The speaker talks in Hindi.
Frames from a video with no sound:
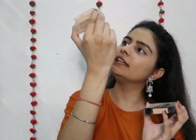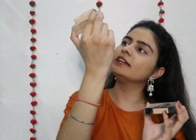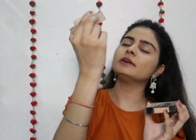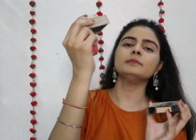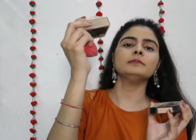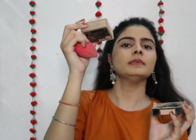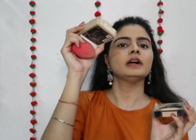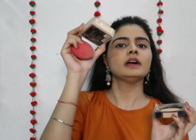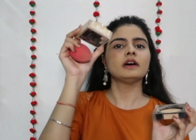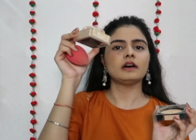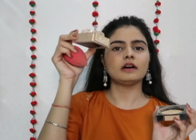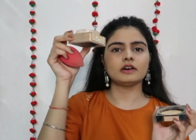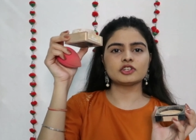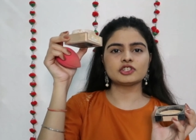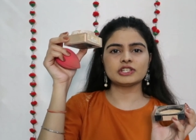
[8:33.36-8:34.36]
मीडियम
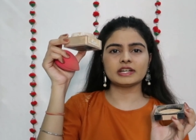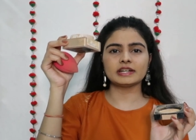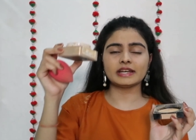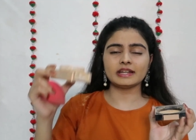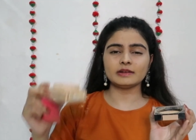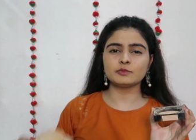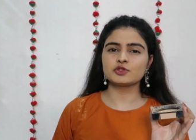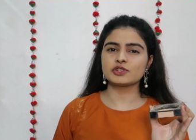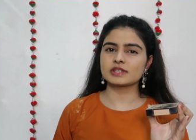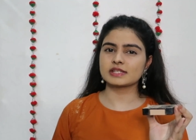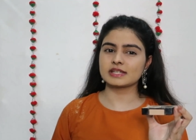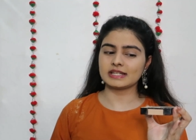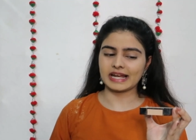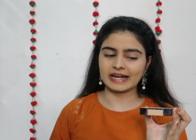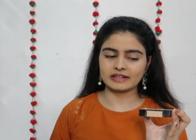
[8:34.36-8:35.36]
शेड है मुझे
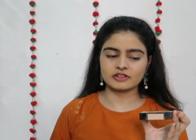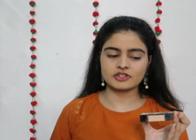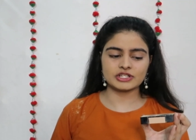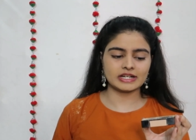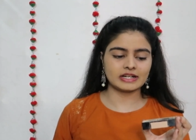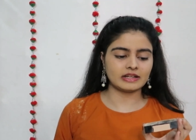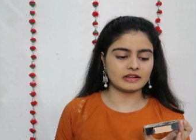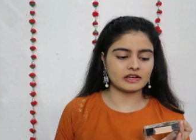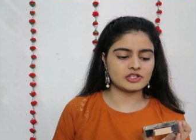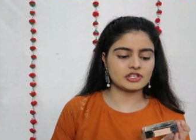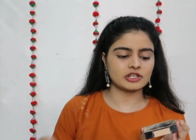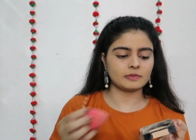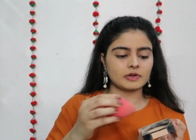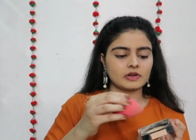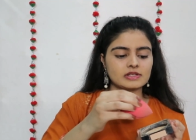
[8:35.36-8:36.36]
इससे लाइटर शेड लेना
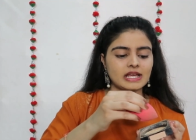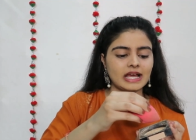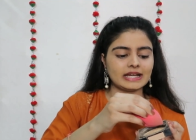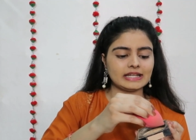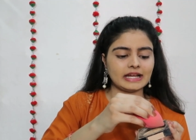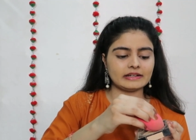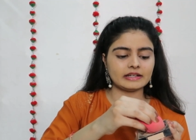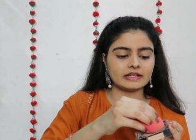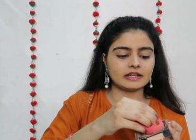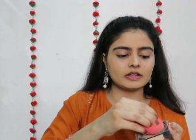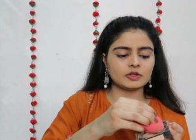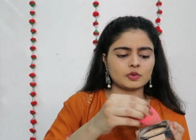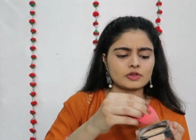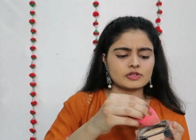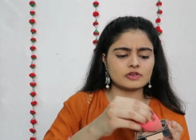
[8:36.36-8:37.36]
चाहिए बिकॉज हाईलाइटिंग के
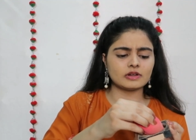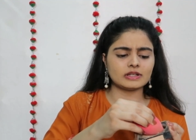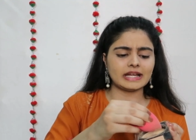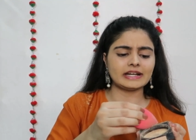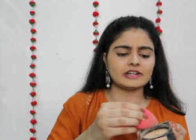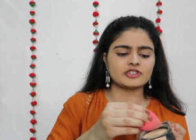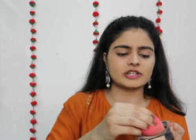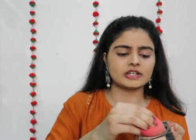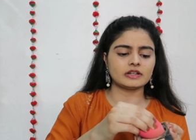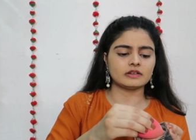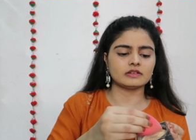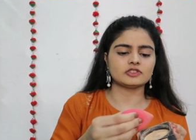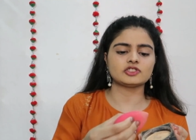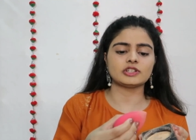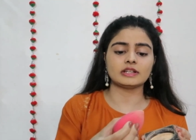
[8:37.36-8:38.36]
लिए थोड़ा सा और लाइट शेड